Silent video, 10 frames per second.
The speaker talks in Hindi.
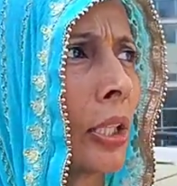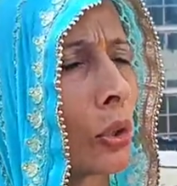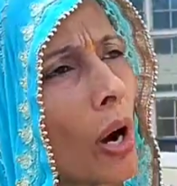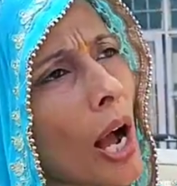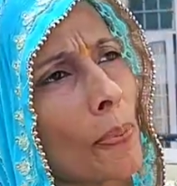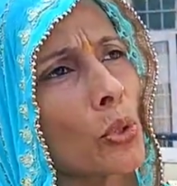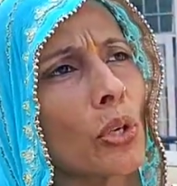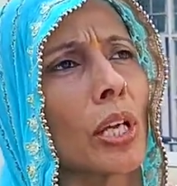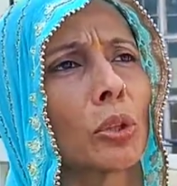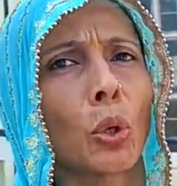तो आप जो
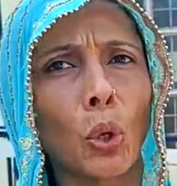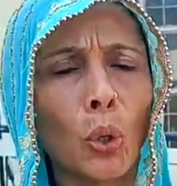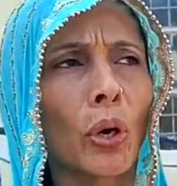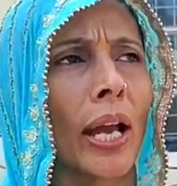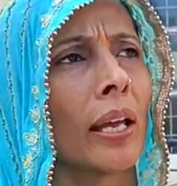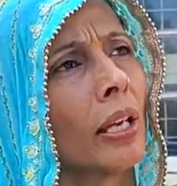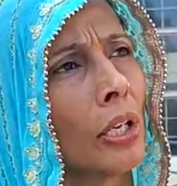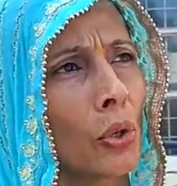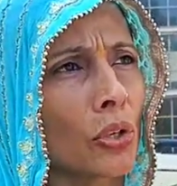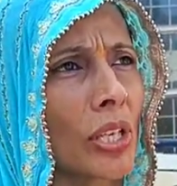ये दो लोग हैं
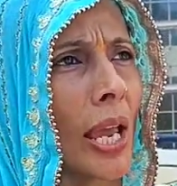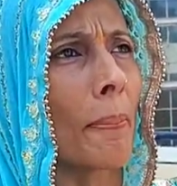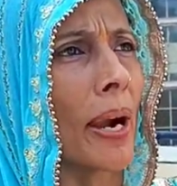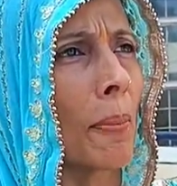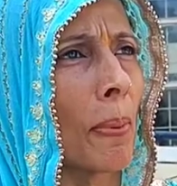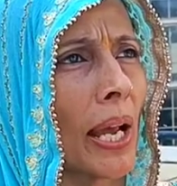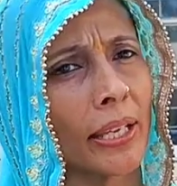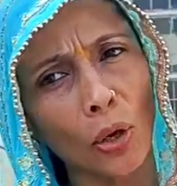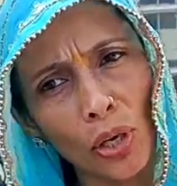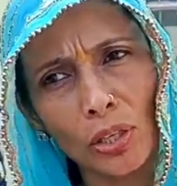इनको चाय पानी
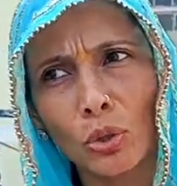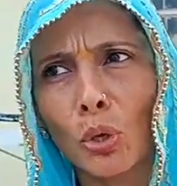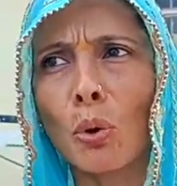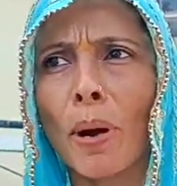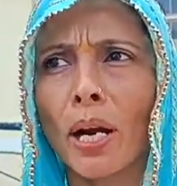पिलाइए और इन दोनों